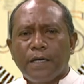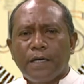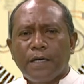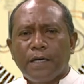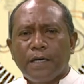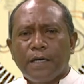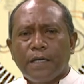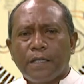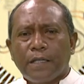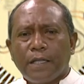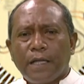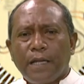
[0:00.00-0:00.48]

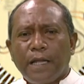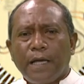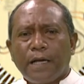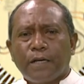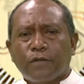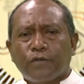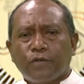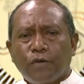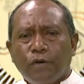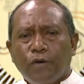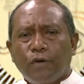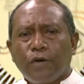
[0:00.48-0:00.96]
Tanek
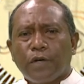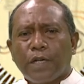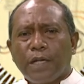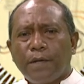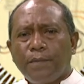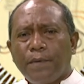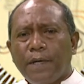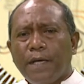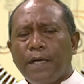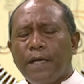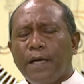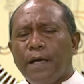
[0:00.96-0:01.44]
solok
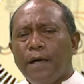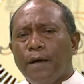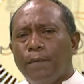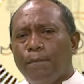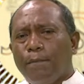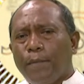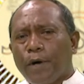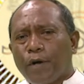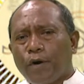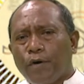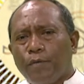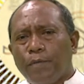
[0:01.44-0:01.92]
nebe
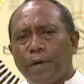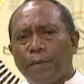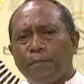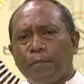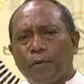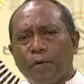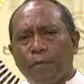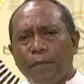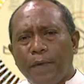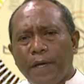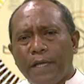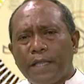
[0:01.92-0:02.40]
maromak
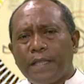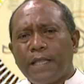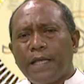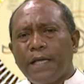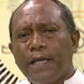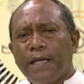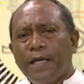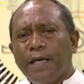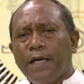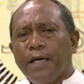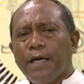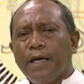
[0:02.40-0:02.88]
promete
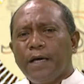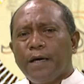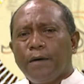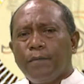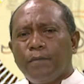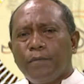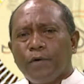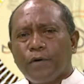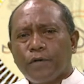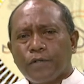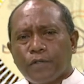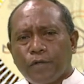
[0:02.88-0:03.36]

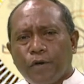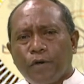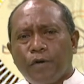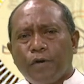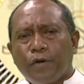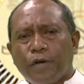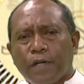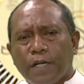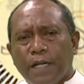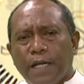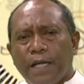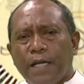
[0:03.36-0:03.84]
solok
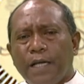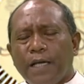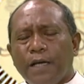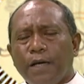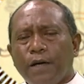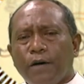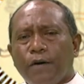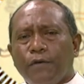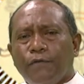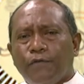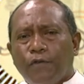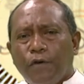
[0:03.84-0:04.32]
ne
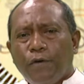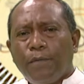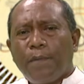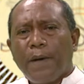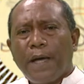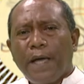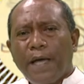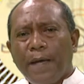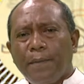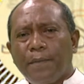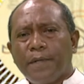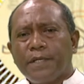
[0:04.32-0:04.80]
fo ba
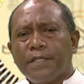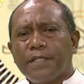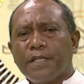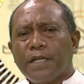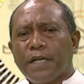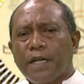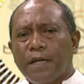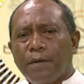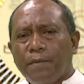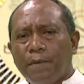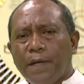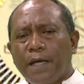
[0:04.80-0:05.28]
ema ser
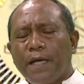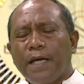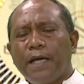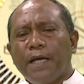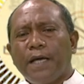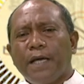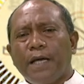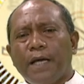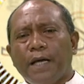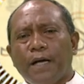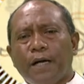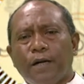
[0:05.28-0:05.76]
nebe
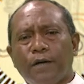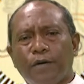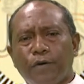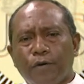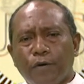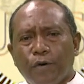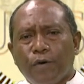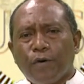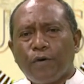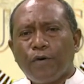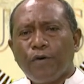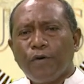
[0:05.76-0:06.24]

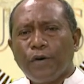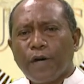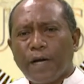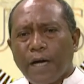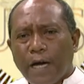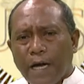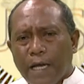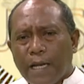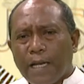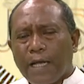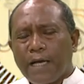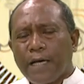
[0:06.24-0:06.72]
lorong
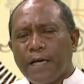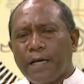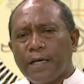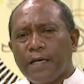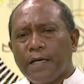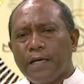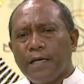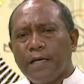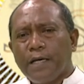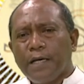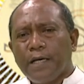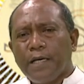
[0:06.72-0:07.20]
kalang
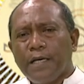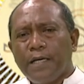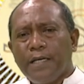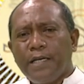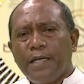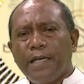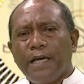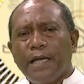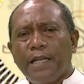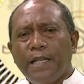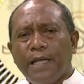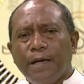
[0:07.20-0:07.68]

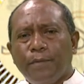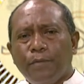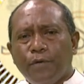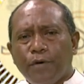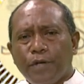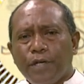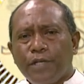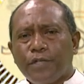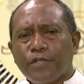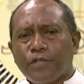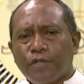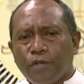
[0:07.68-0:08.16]
ia ni
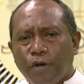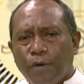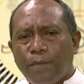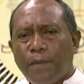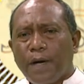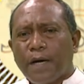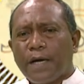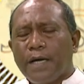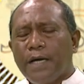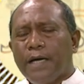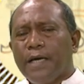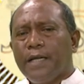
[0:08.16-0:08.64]
moris estomak
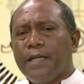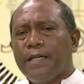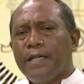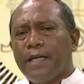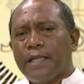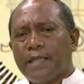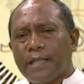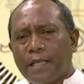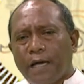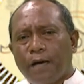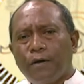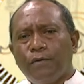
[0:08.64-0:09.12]
ni
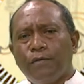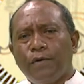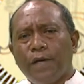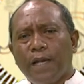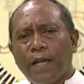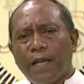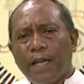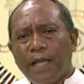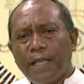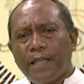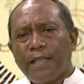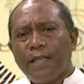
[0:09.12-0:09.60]
tau hele
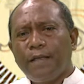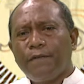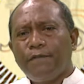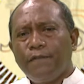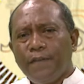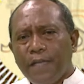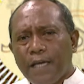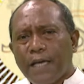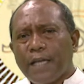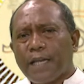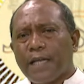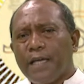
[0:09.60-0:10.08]
reit ne
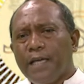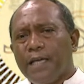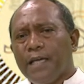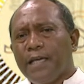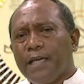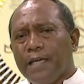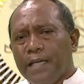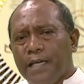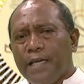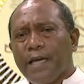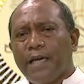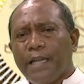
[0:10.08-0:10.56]
fiar
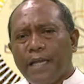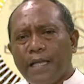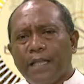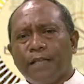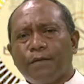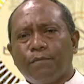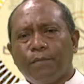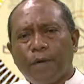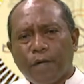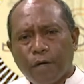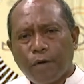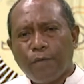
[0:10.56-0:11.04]
ia reit
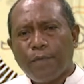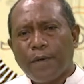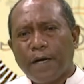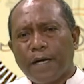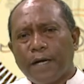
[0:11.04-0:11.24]
maromak.